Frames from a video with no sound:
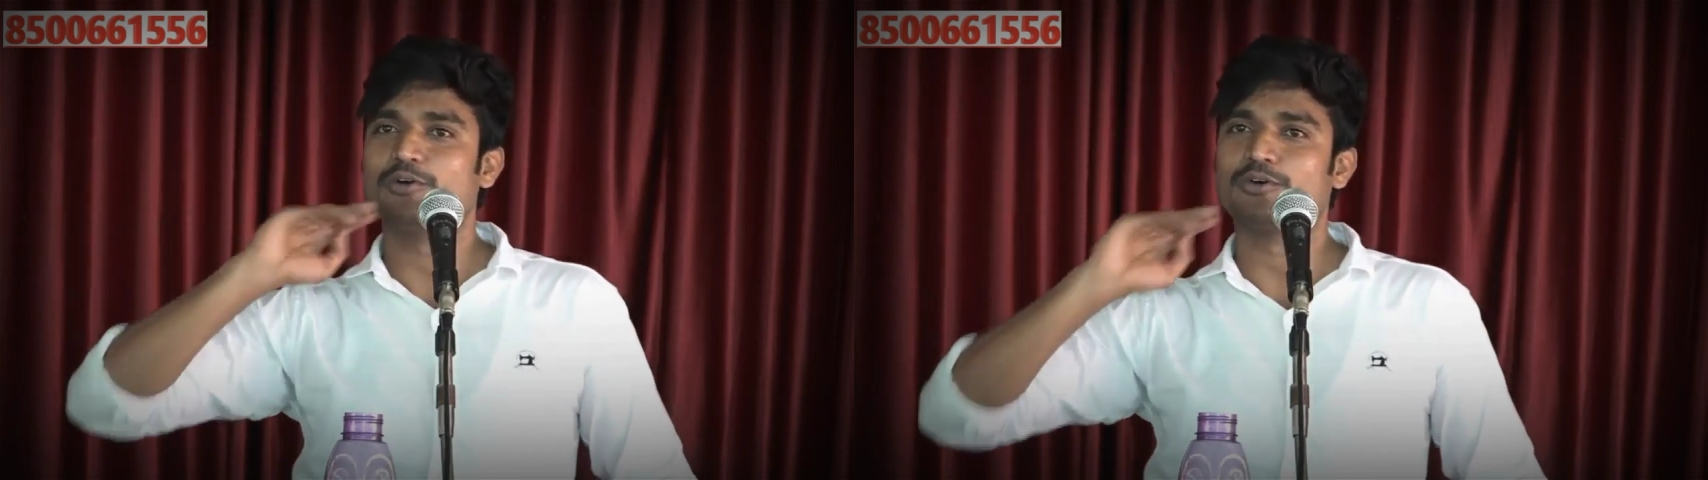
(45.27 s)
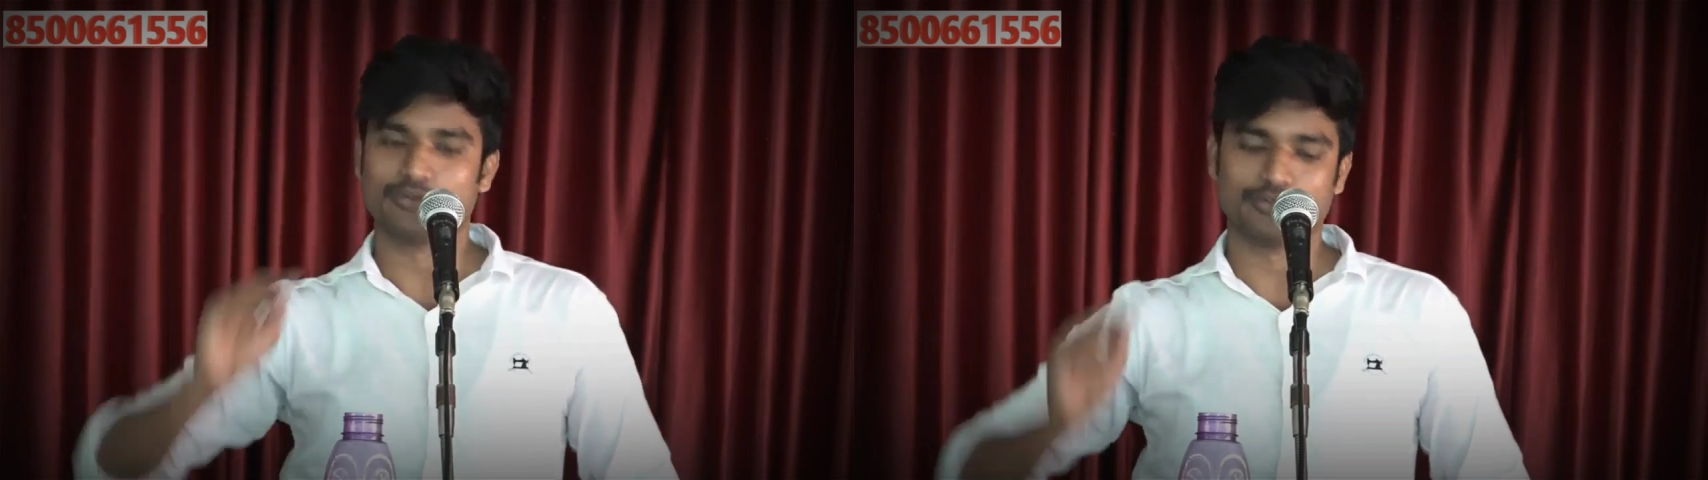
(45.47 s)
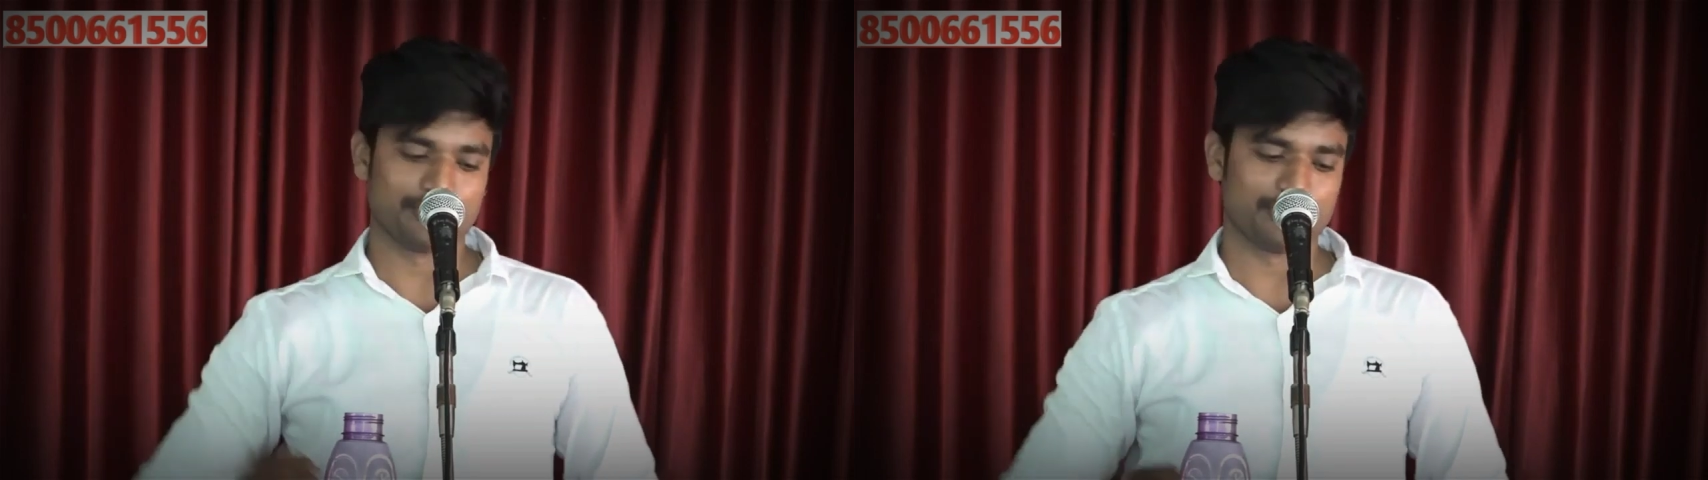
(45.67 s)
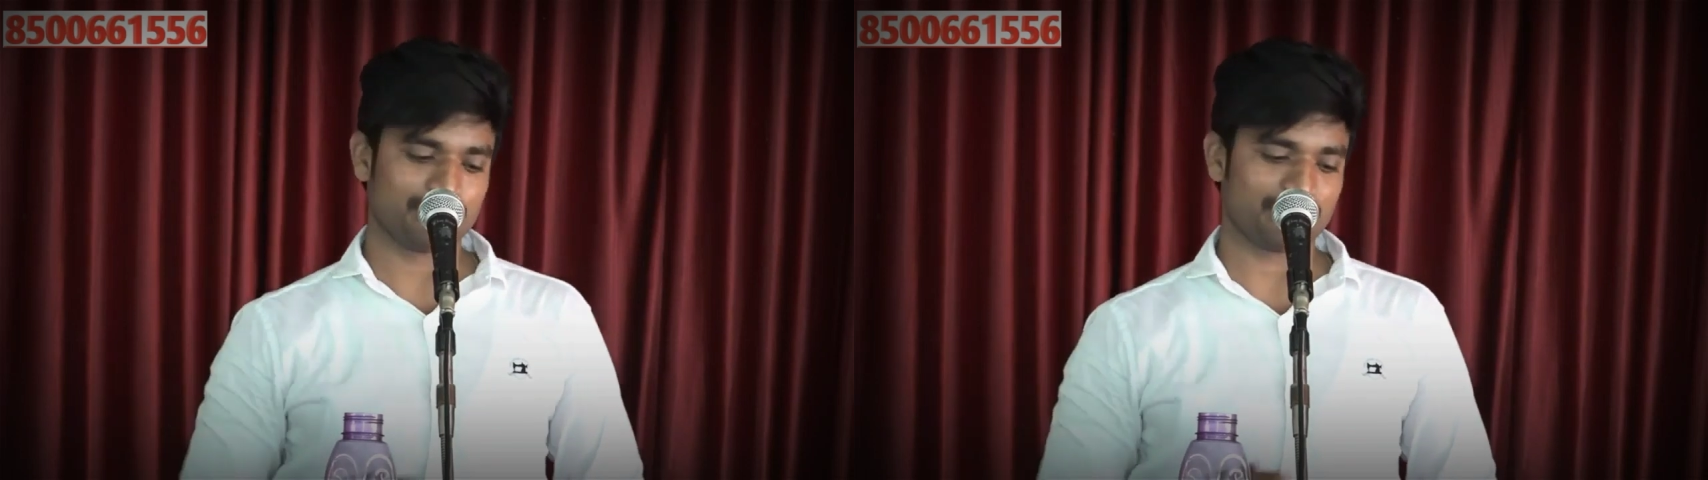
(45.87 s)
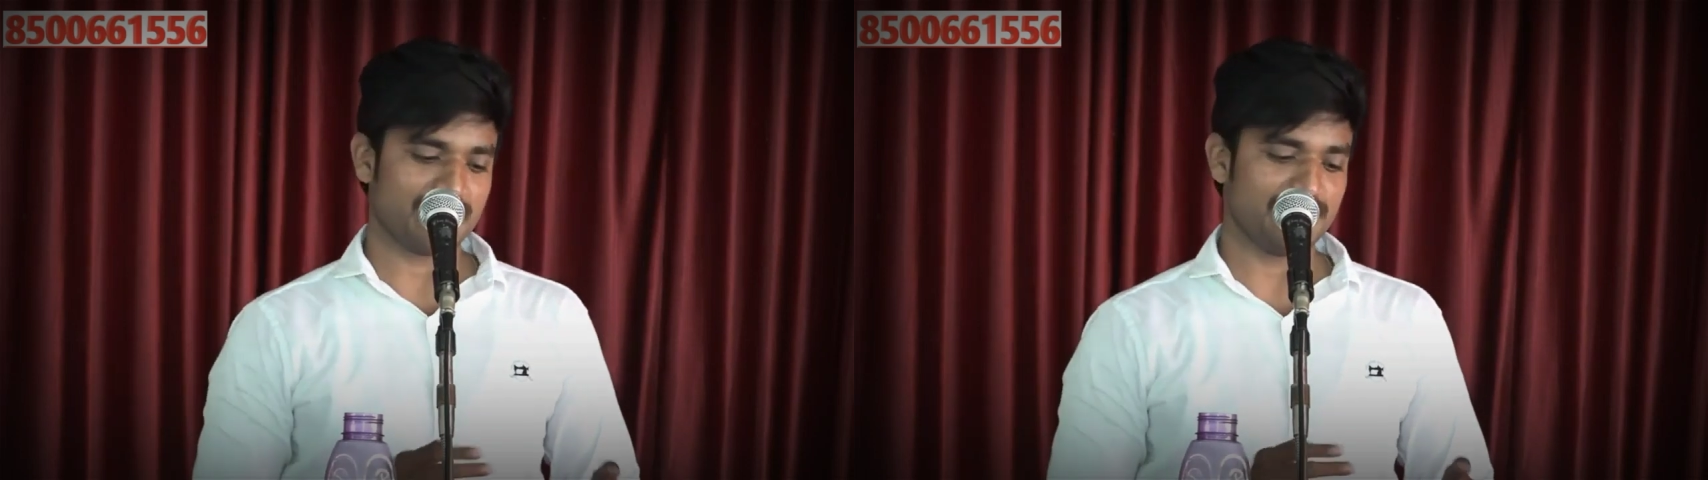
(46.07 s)
ఒకరోజు
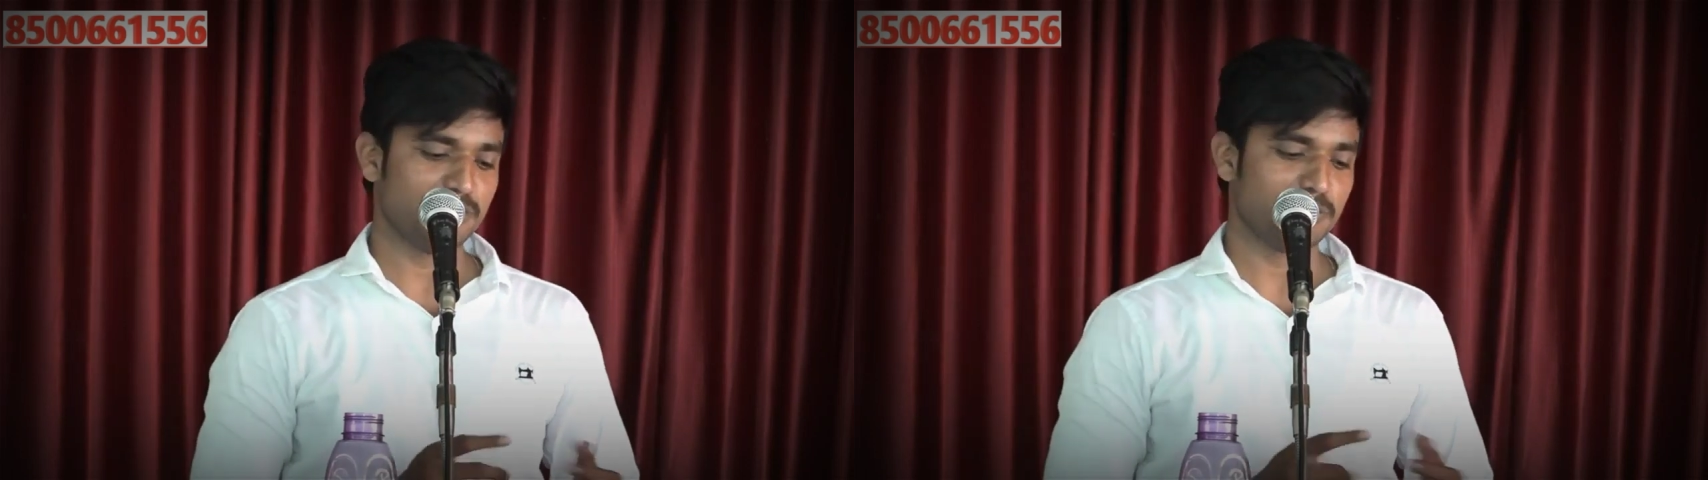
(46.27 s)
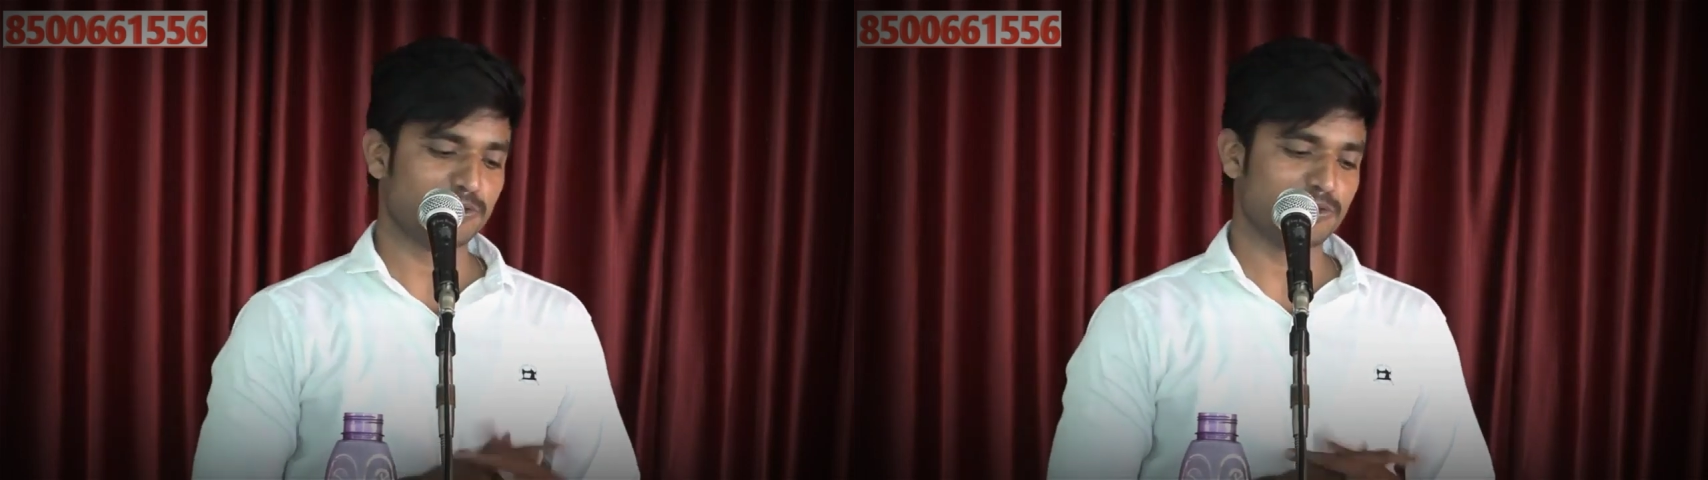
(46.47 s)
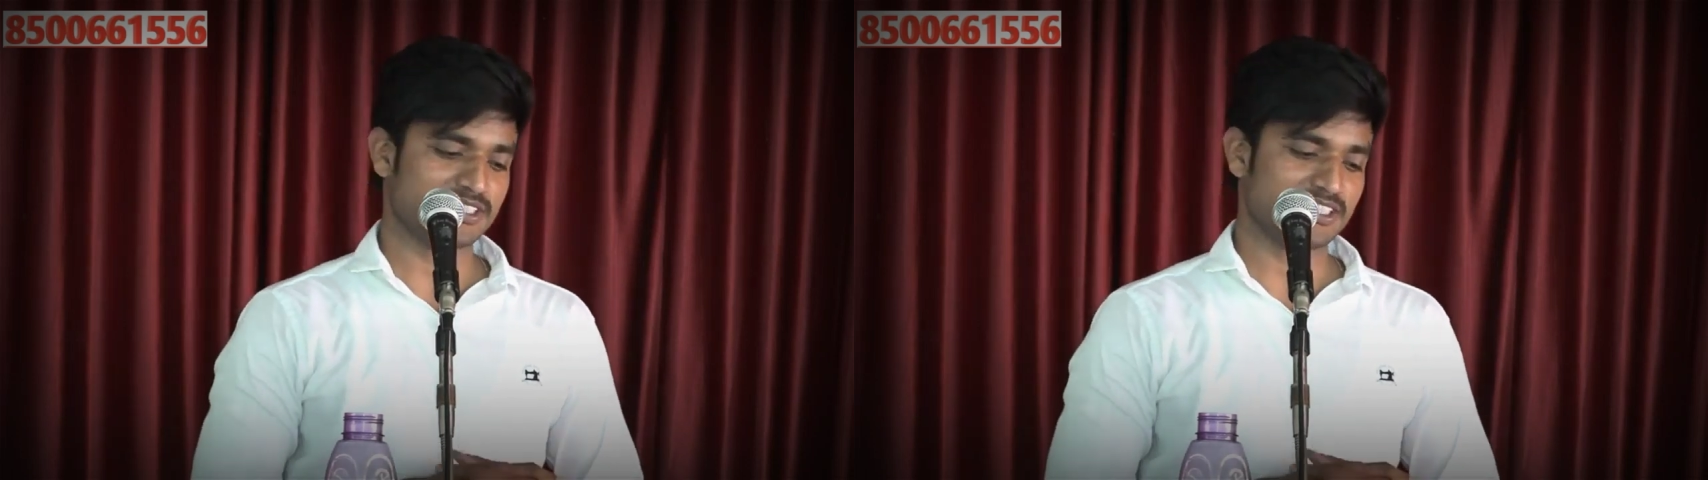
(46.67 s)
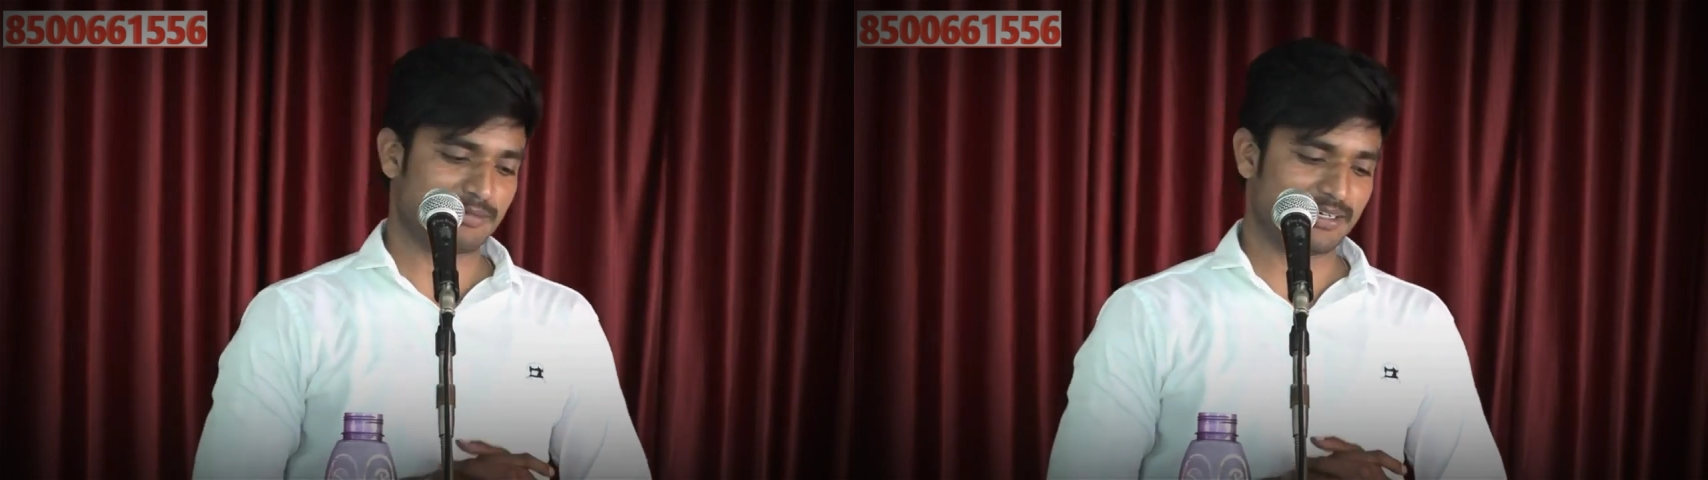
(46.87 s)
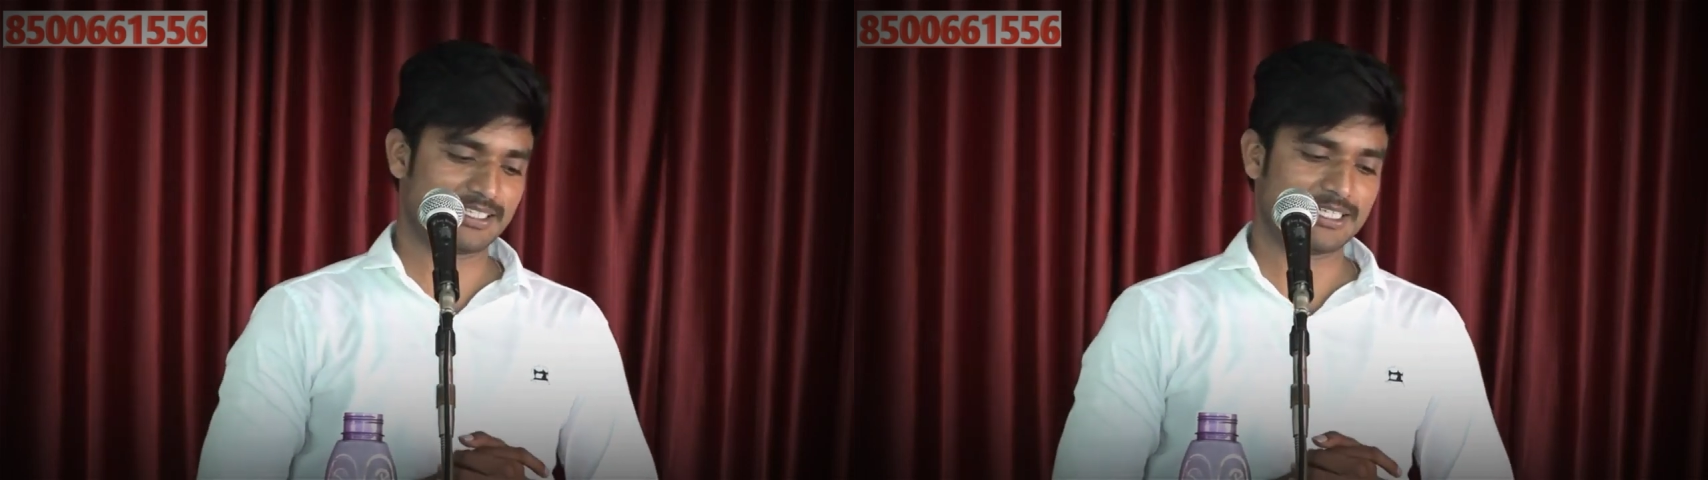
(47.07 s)
ఆ ఇంటి ముందుకు వచ్చి
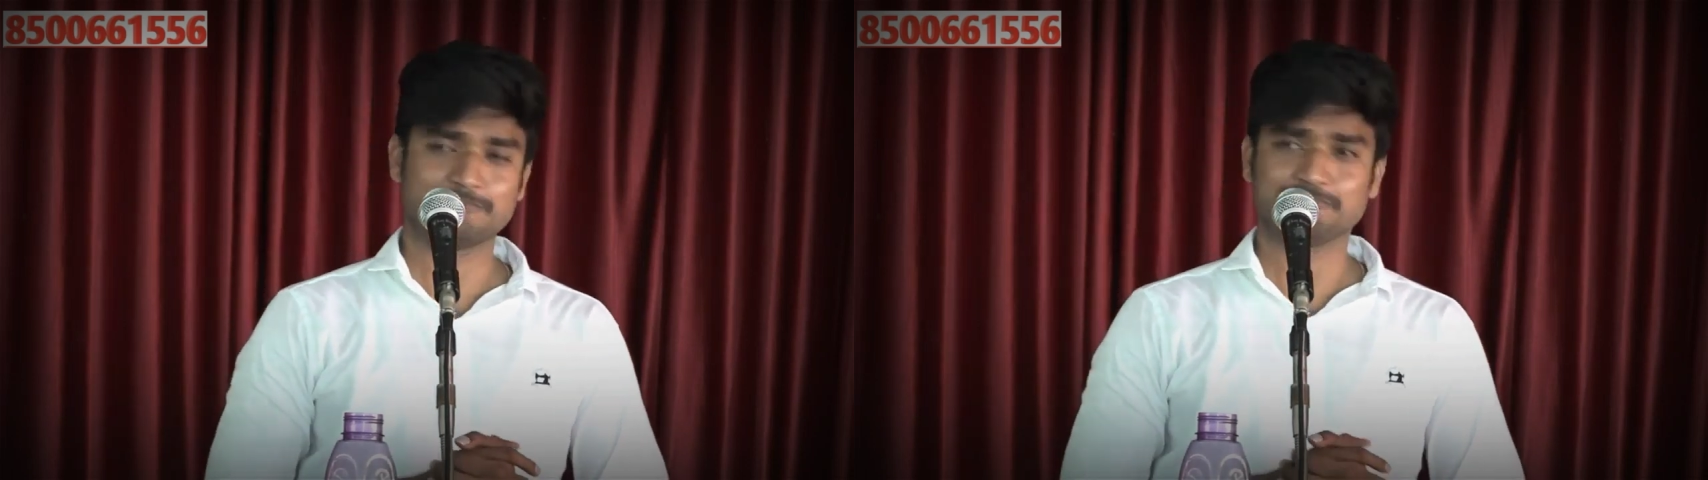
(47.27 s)
నిలబడితే